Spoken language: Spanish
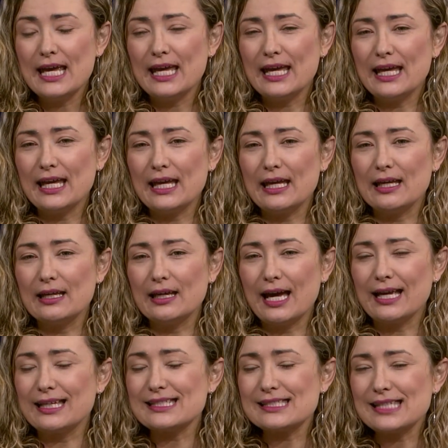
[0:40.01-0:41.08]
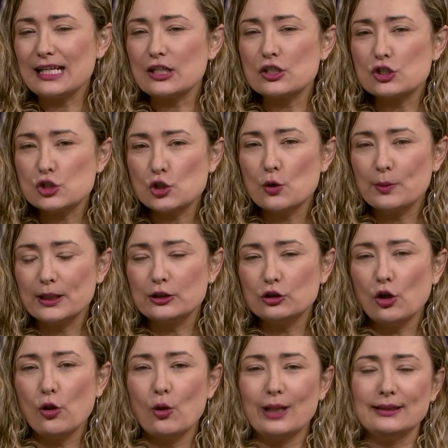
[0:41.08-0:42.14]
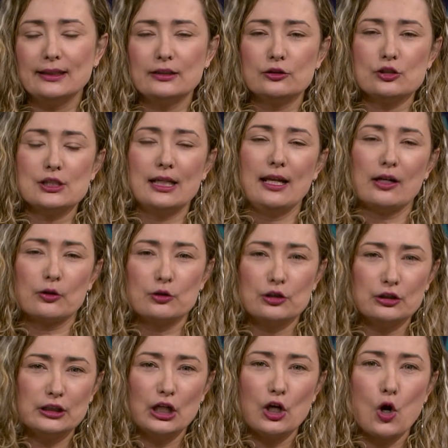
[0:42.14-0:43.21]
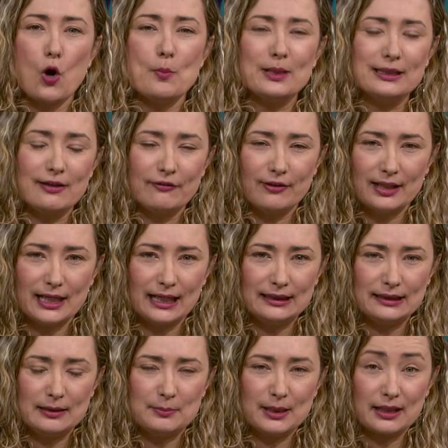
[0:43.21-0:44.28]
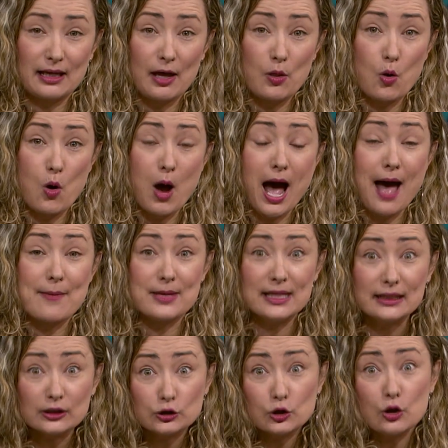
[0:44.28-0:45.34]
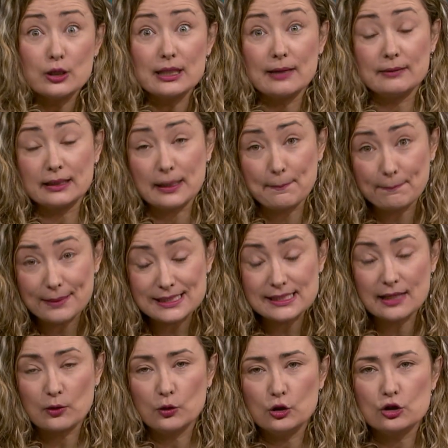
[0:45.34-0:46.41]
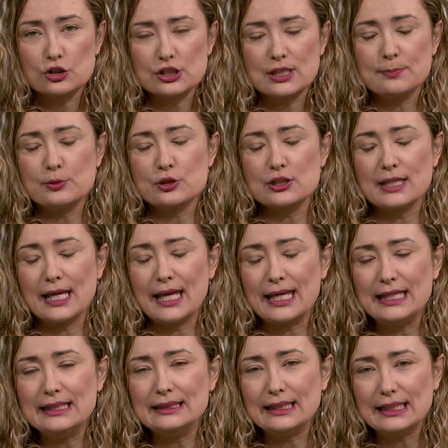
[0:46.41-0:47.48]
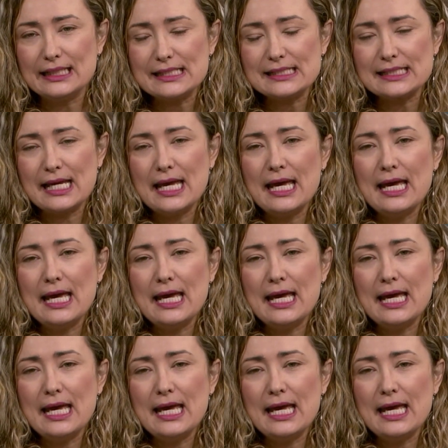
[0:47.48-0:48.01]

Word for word: Eh, hay que estar sobre todo atentos a la reunión del Comité Federal del Mercado Abierto y a ver qué pasa con los tipos de interés.